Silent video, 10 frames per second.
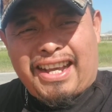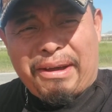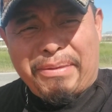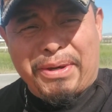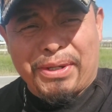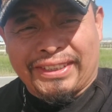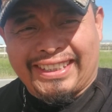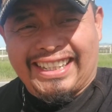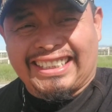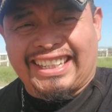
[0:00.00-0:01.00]
Amigos,
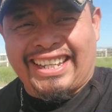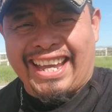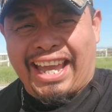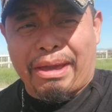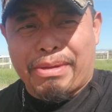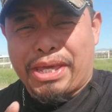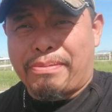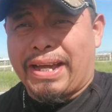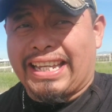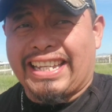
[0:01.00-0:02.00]
les dije que me
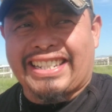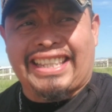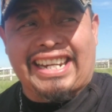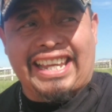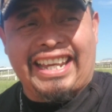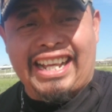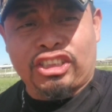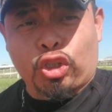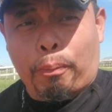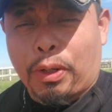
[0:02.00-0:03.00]
iba a ir de
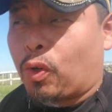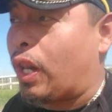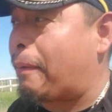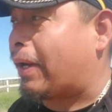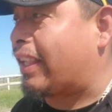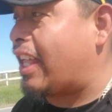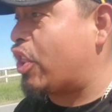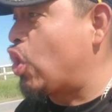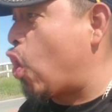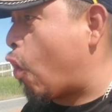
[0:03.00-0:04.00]
regreso, pero la verdad
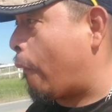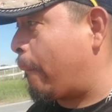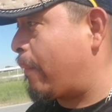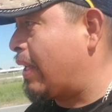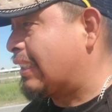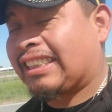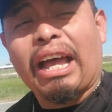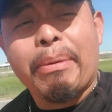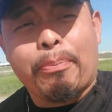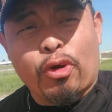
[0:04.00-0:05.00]
no.
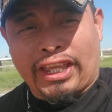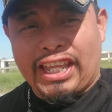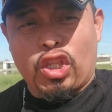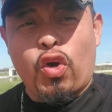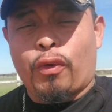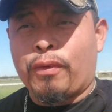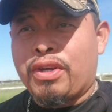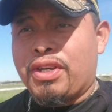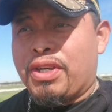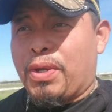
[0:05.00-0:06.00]
¿Sabe por qué no?
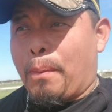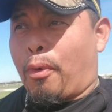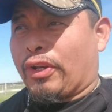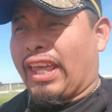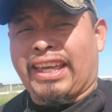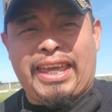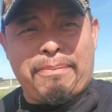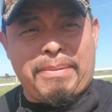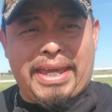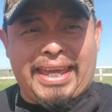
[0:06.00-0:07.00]
Porque aquí
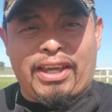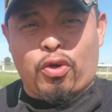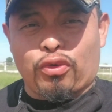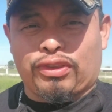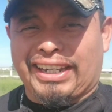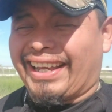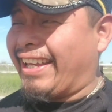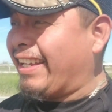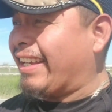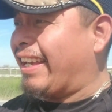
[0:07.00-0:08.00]
me
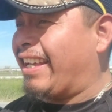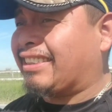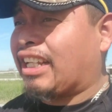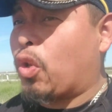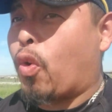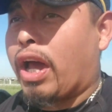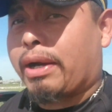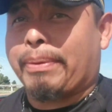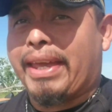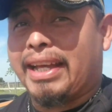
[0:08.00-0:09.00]
encontré este
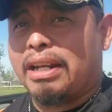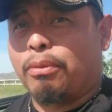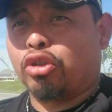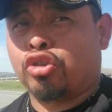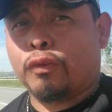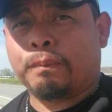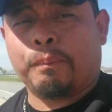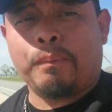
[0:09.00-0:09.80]
lugar, vean, hermoso.